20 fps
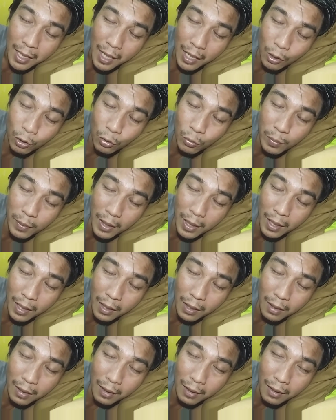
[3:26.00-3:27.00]
aku
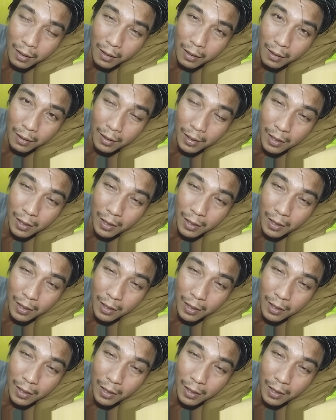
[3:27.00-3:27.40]
bilang uh,